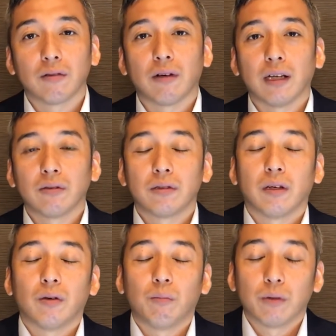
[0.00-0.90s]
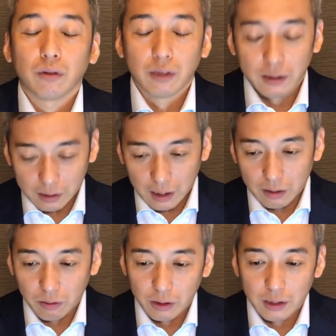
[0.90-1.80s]
とか「あの人は本物です
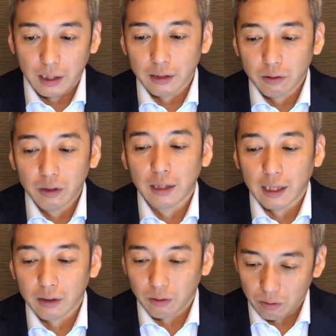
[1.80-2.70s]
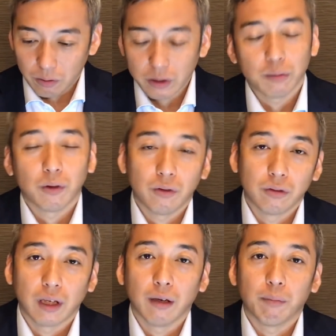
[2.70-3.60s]
か?」といったそういったあのご質問を
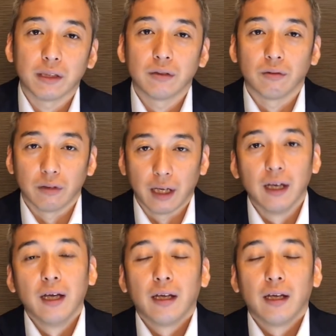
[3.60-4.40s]
受けますので、